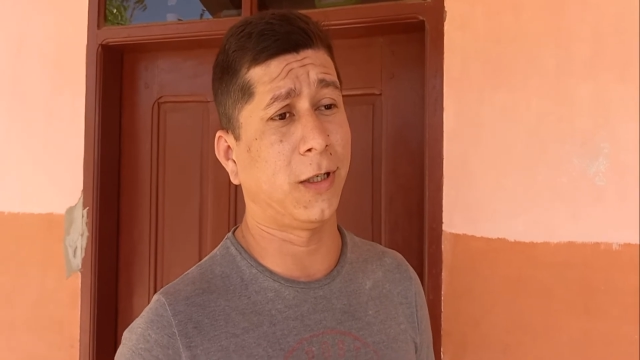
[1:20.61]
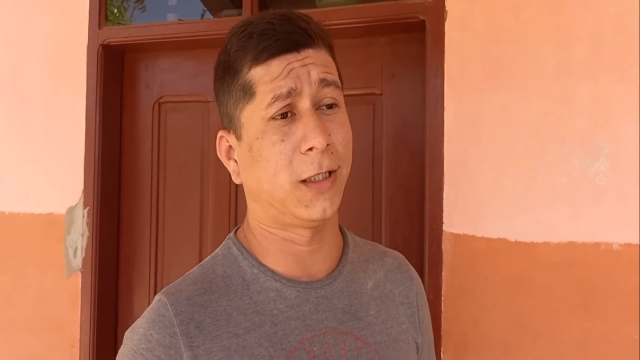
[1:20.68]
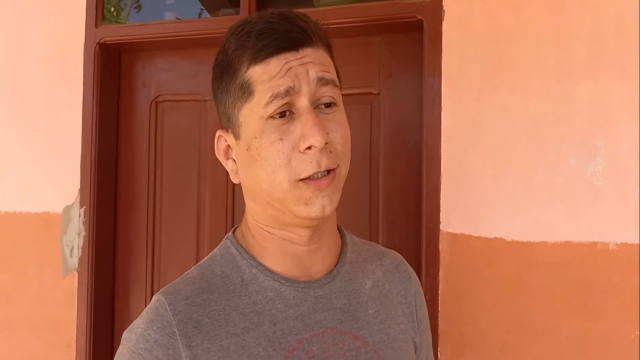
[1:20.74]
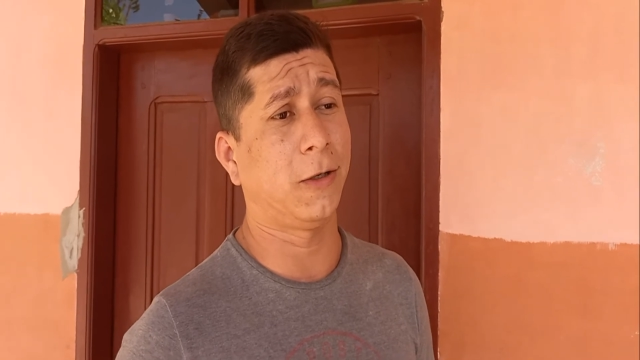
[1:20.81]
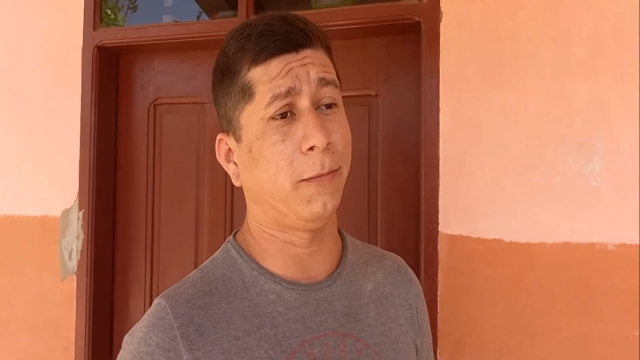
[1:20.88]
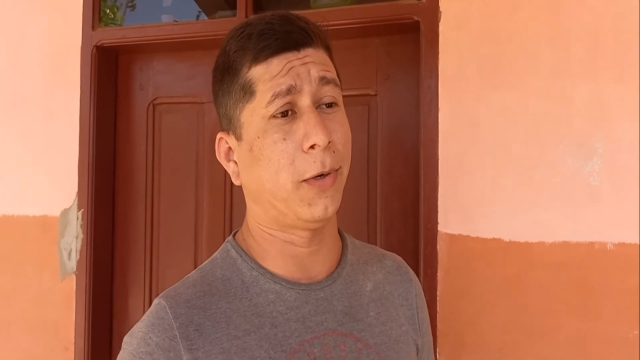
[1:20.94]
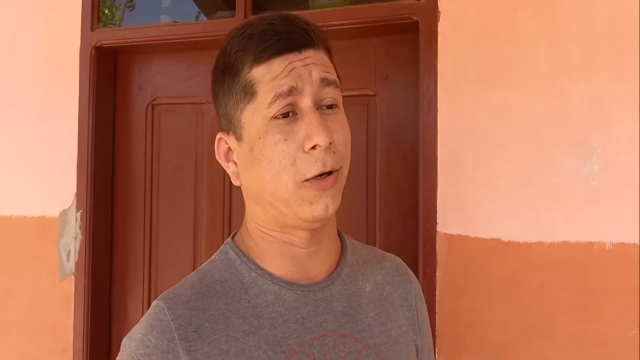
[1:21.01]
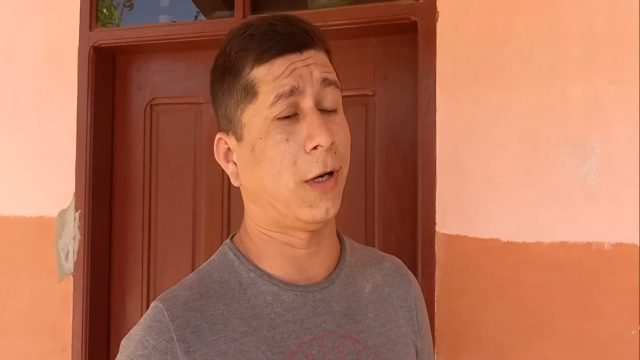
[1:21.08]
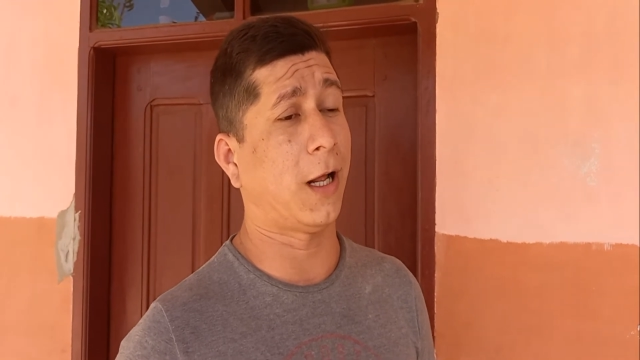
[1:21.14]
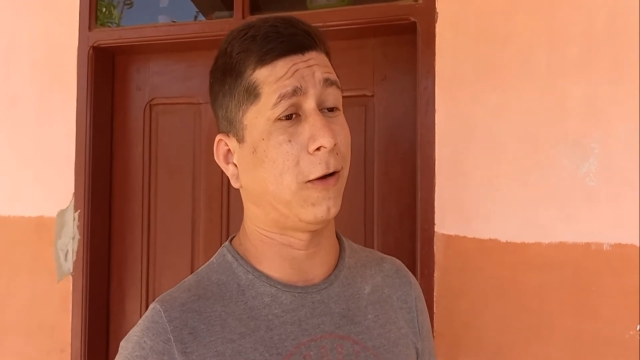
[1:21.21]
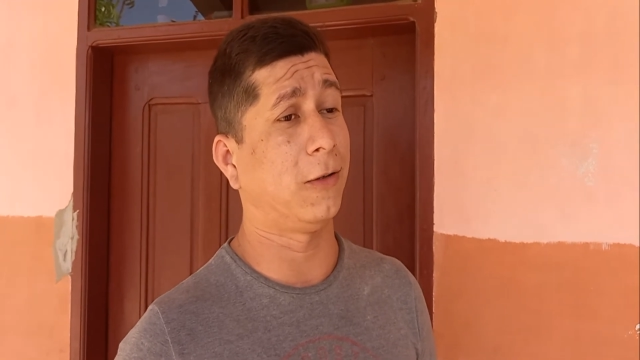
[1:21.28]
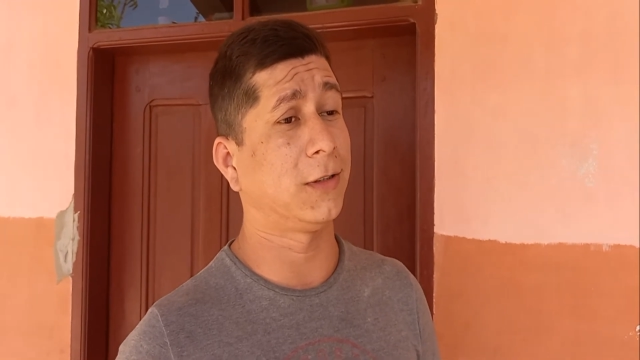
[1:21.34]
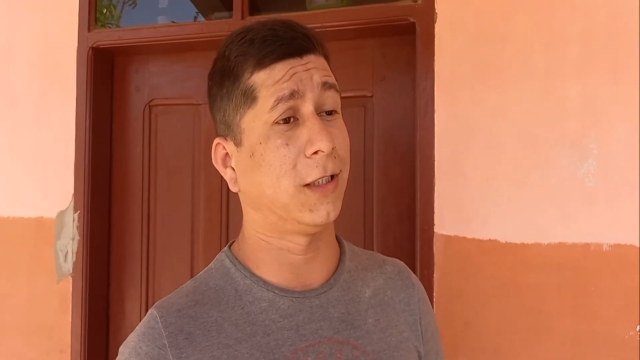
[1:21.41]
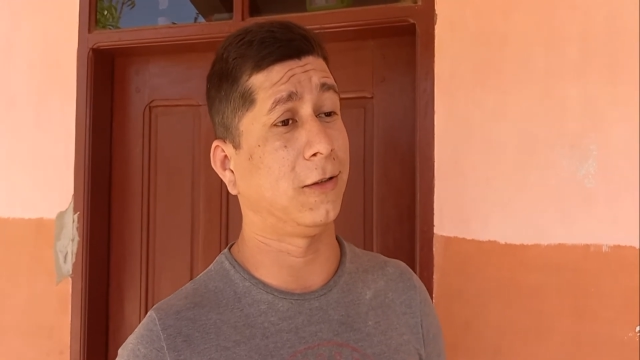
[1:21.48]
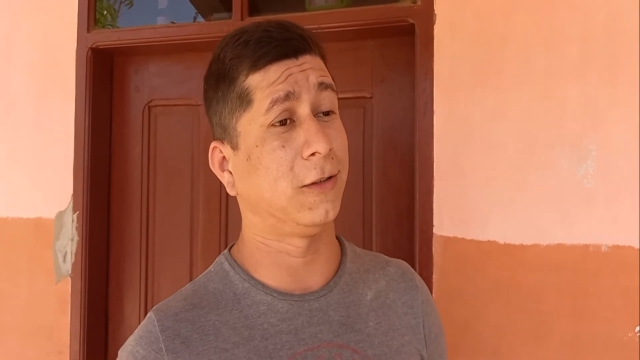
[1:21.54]
gestión, pero las
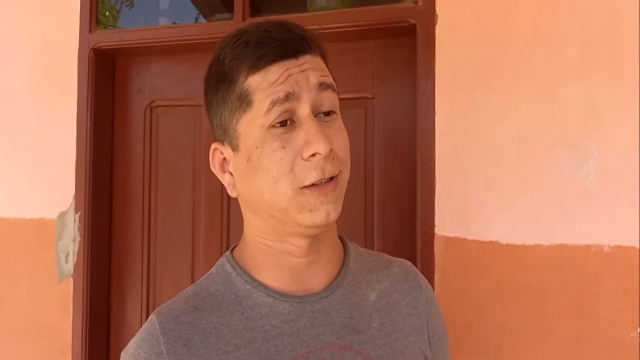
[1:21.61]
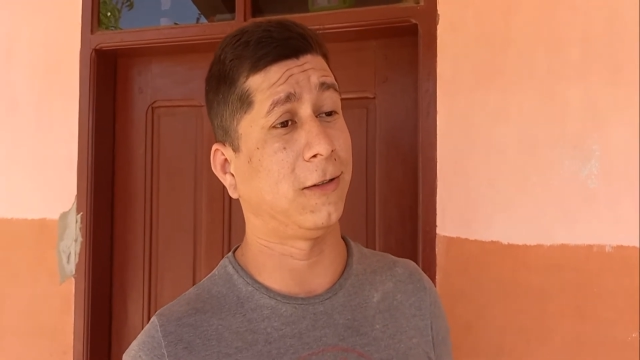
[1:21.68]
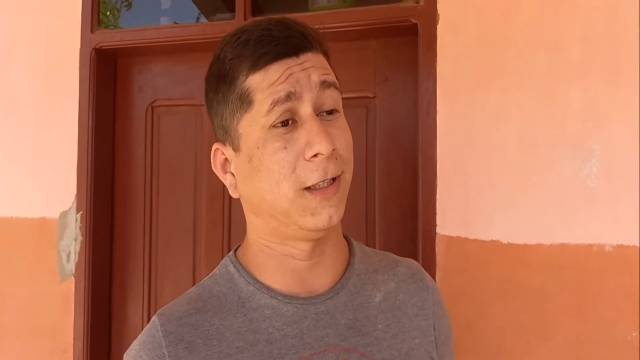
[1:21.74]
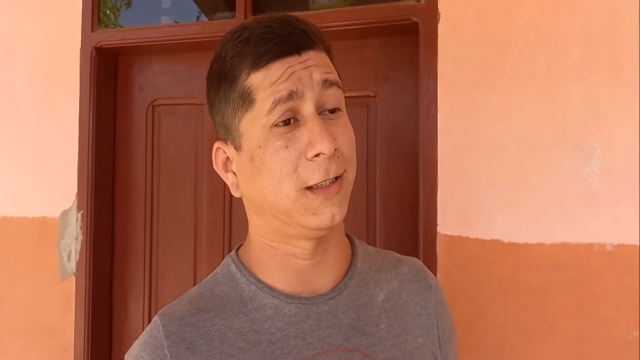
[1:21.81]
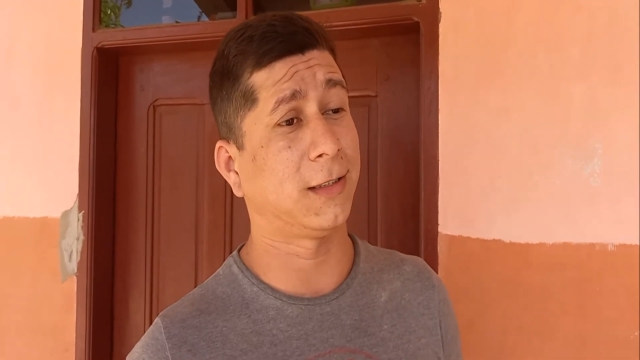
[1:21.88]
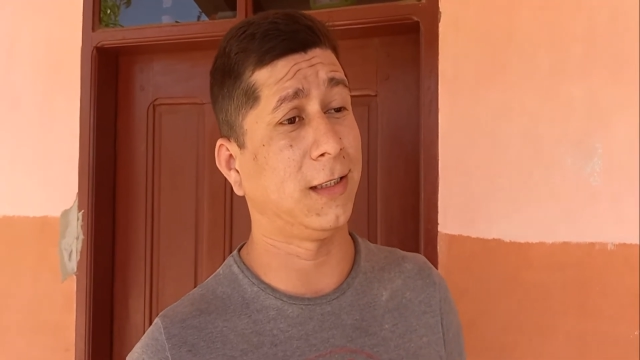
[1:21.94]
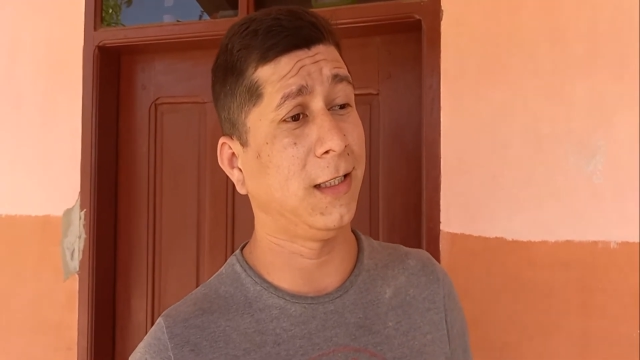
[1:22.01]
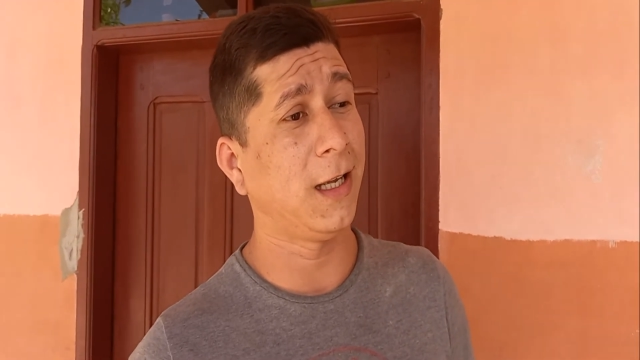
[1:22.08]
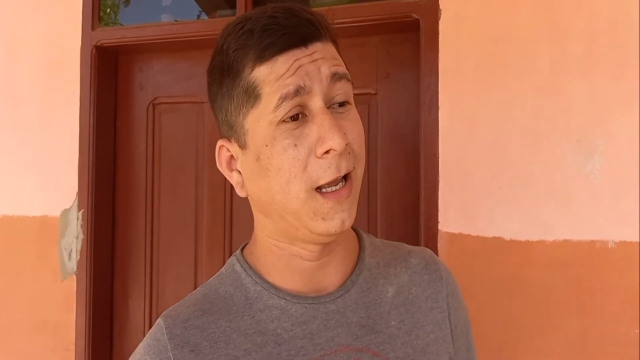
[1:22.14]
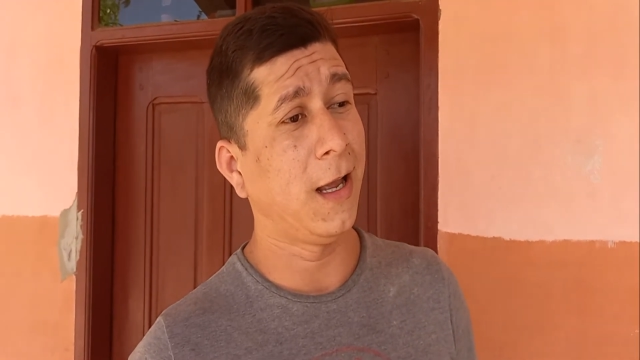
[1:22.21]
cosas no son así.